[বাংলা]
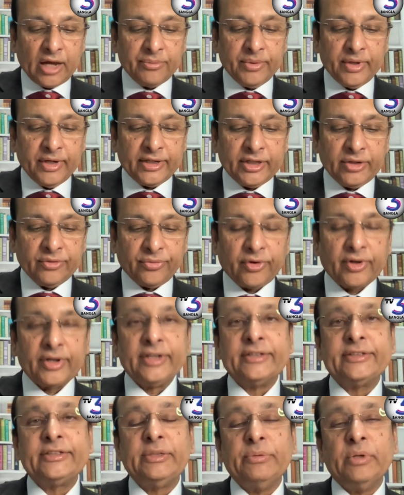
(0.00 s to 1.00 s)
লাইবিলিটি ফর
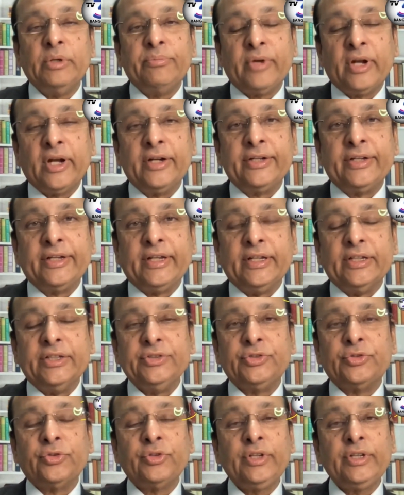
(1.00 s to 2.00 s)
এ সিভিল পেনাল্টি
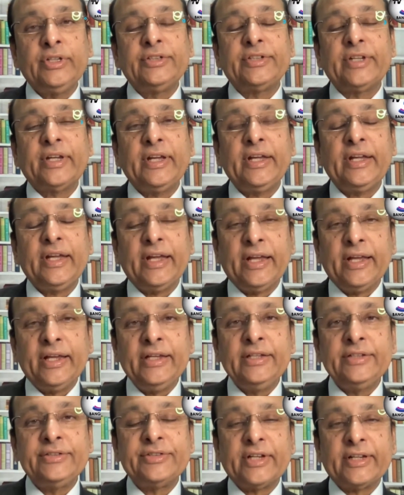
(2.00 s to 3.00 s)
যদি সে
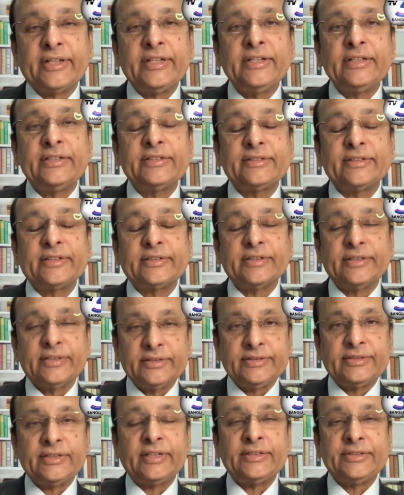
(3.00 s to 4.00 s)
এই চেকিং
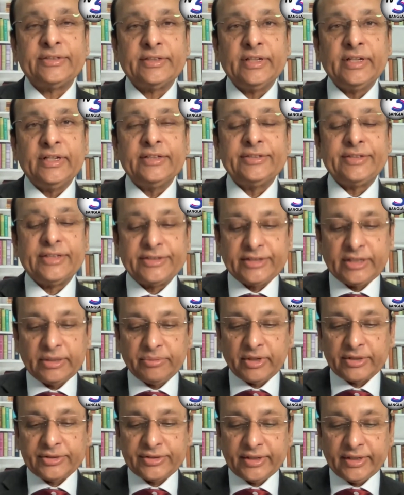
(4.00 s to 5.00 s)
যে
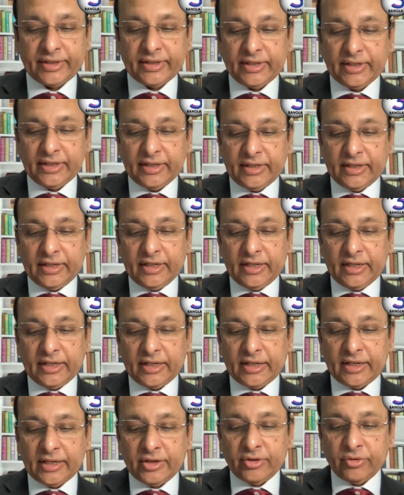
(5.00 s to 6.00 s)
সিস্টেম আছে
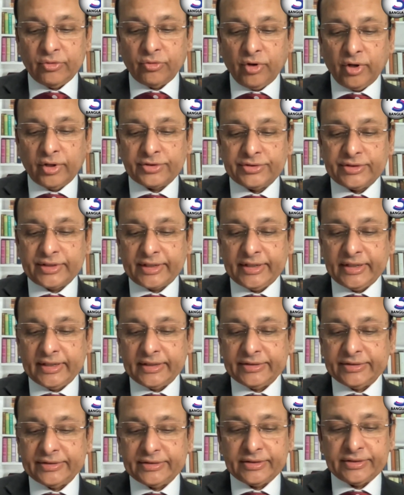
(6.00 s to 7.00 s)
ওয়ার্ক
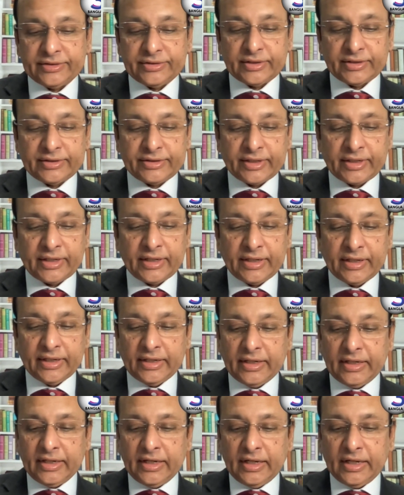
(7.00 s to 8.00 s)
চেকিং যে
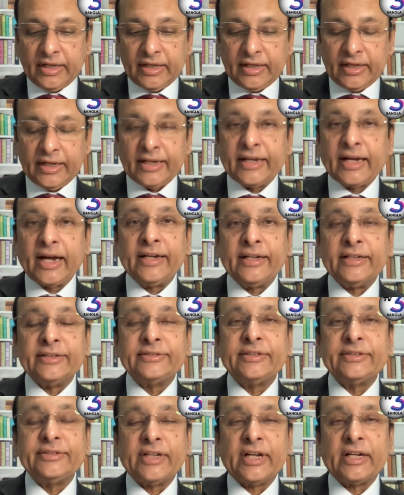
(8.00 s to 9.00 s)
এই
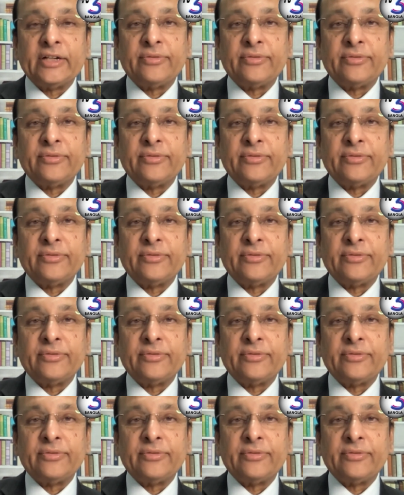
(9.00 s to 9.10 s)
গাইডেন্সে